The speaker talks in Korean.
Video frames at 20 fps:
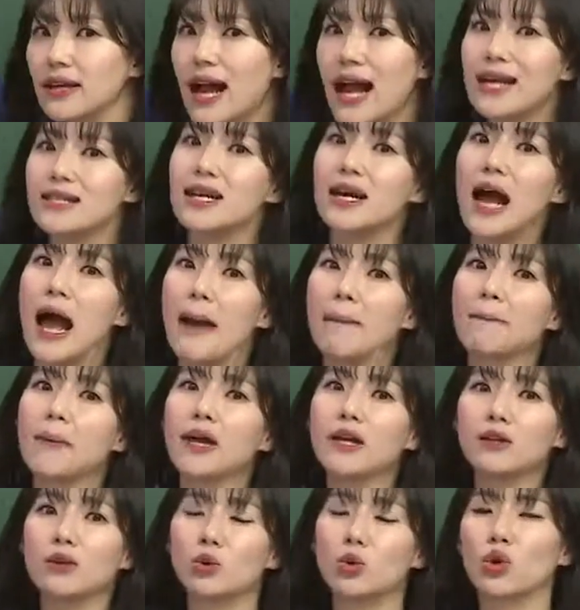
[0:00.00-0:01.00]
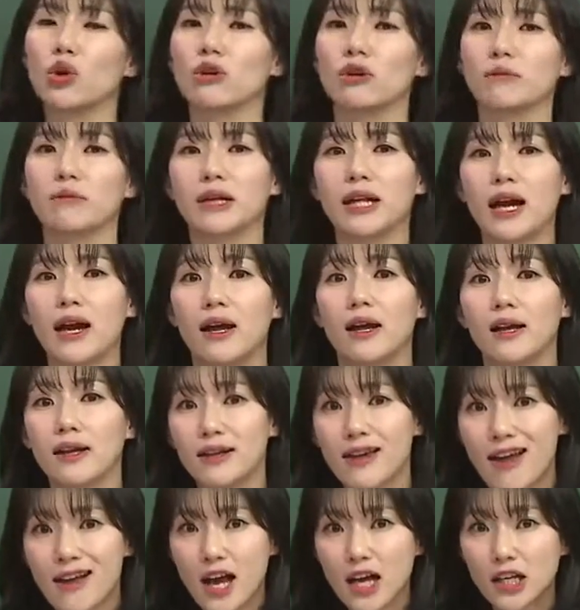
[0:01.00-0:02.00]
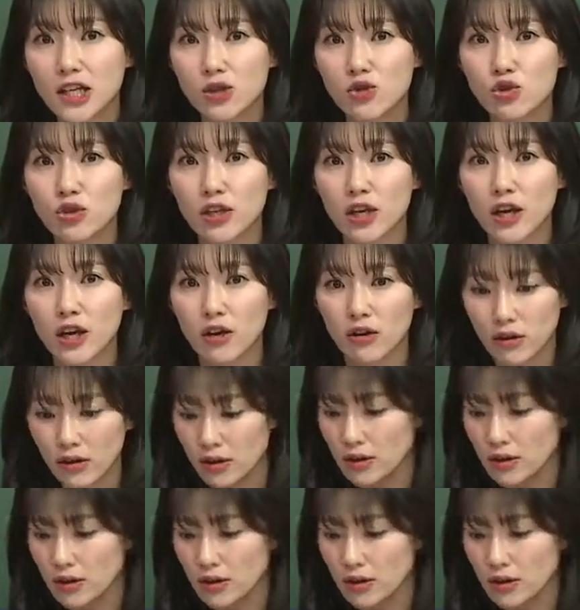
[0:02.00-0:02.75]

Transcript: 가장 앞에 있는 도형입니다. 걔가 기준이에요.